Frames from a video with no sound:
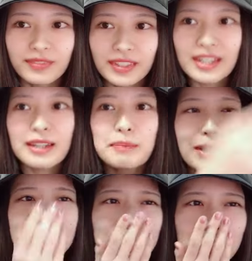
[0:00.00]
えー、やっぱ
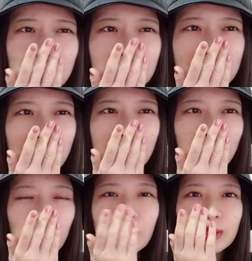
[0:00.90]
あそこのさ
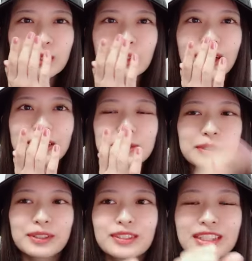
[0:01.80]
ゴーストの悪
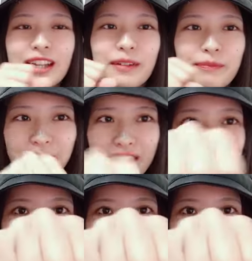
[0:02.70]
魔のさ手が